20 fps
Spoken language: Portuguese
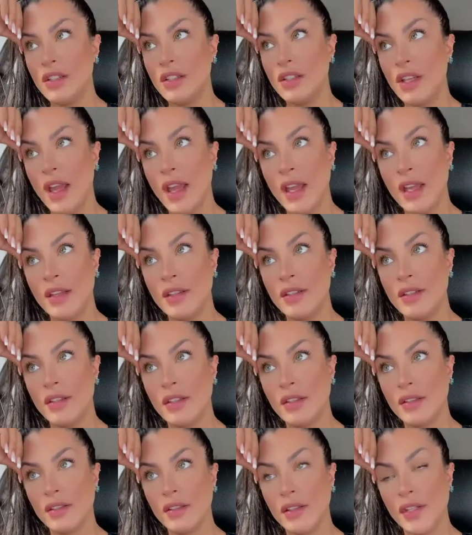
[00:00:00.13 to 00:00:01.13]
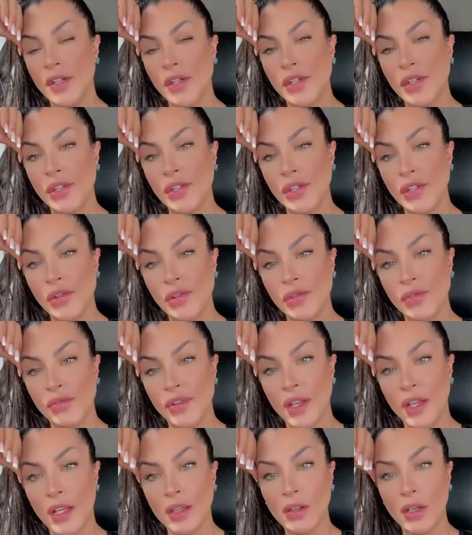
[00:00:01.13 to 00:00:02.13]
Gente, uh, vim
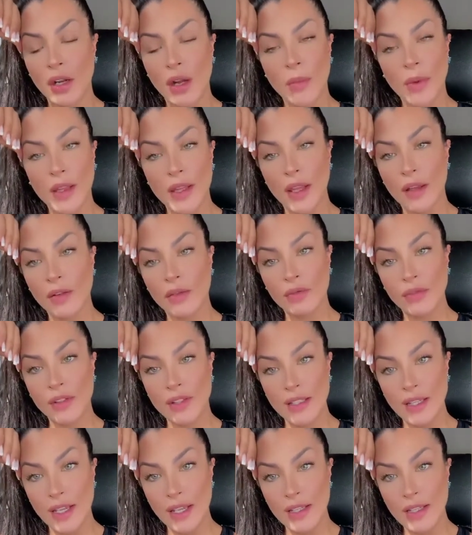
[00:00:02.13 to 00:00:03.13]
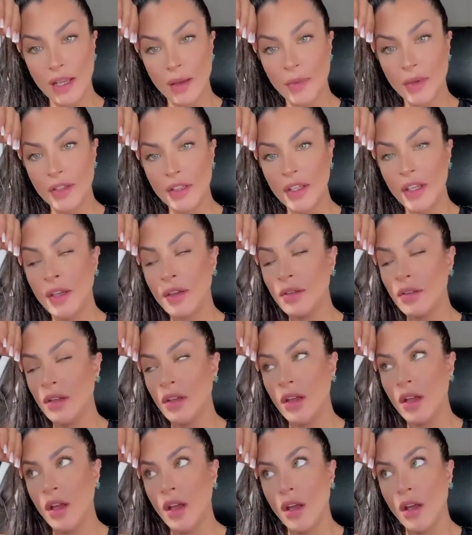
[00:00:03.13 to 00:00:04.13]
aqui trocar uma ideia com vocês rapidinho.
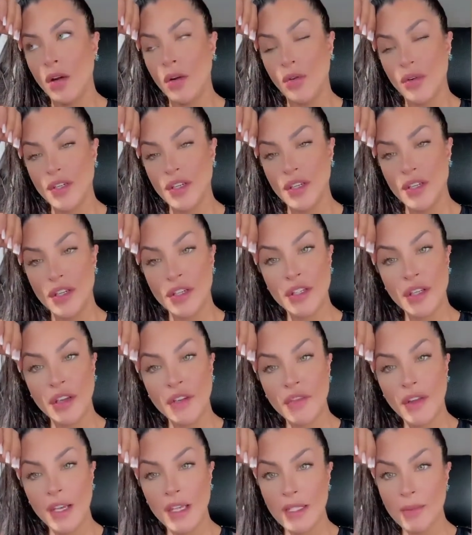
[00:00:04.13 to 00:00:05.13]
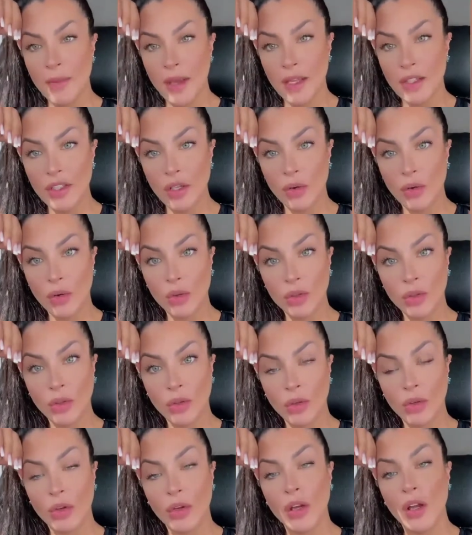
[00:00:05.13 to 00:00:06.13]
Hoje a gente, infelizmente,
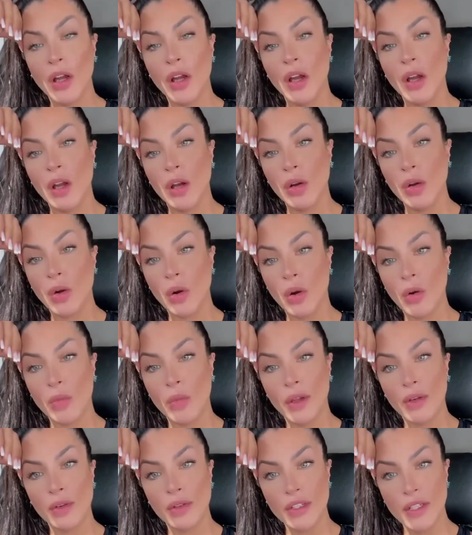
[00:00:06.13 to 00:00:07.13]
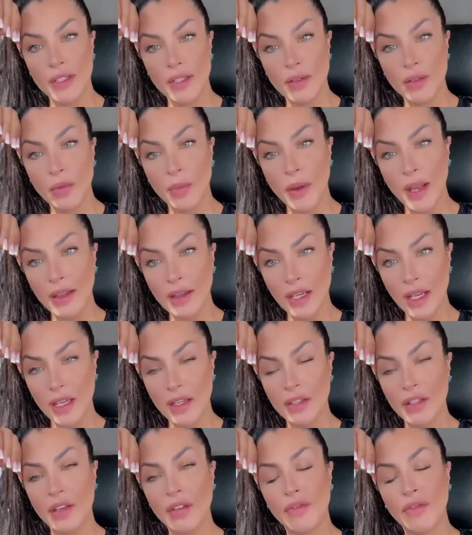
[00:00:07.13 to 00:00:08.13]
acordou com uma notícia super
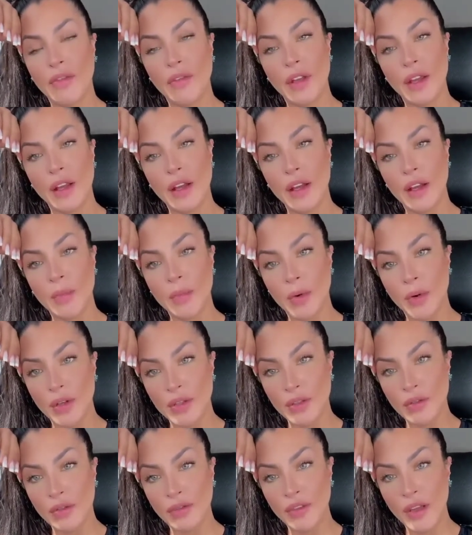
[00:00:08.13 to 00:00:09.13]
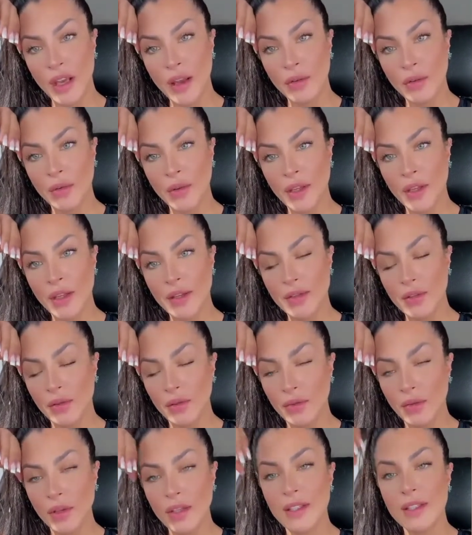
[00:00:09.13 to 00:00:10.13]
triste, que foi a morte do filhinho do Whindersson
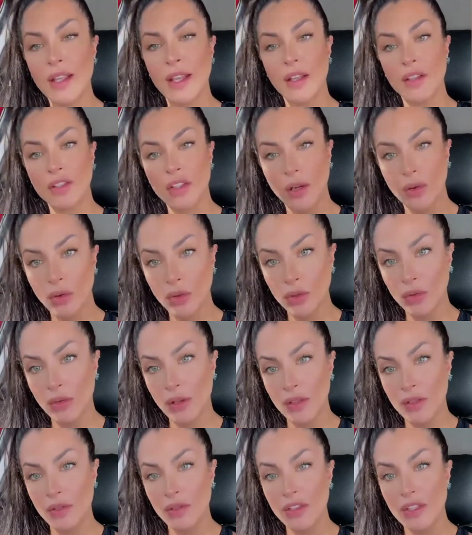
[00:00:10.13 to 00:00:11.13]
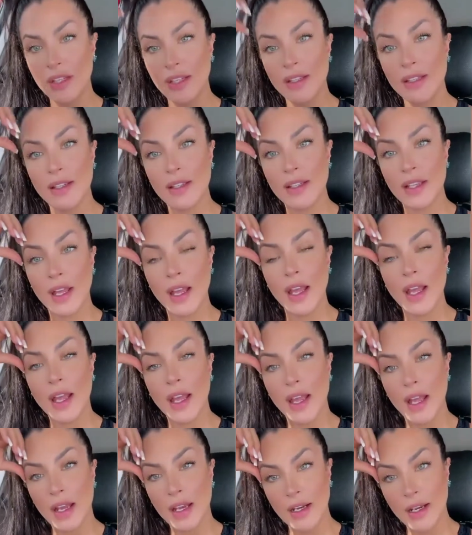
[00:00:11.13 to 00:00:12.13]
Nunes, né? Que, de acordo com as notícias,
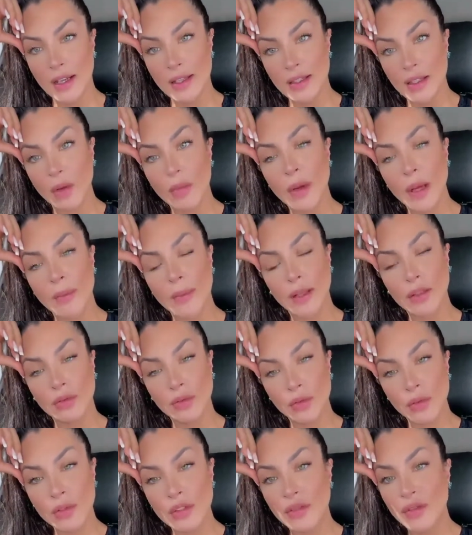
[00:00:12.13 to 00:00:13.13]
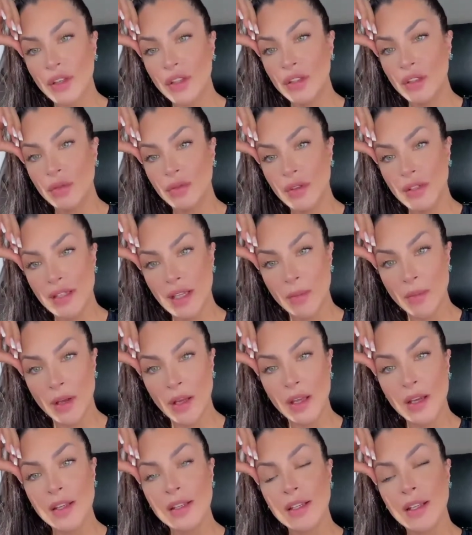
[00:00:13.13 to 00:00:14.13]
ele nasceu prematuro, de 22
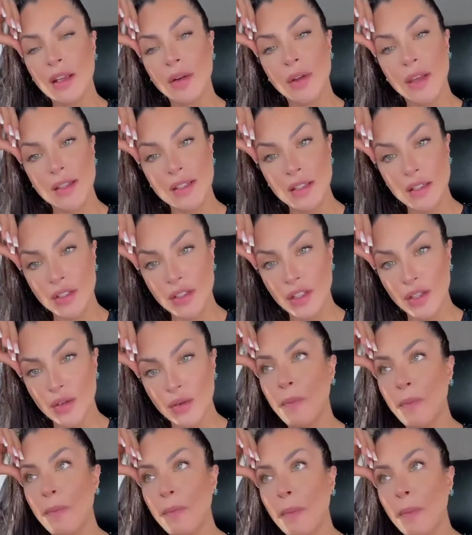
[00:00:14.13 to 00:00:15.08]
semanas, e não resistiu.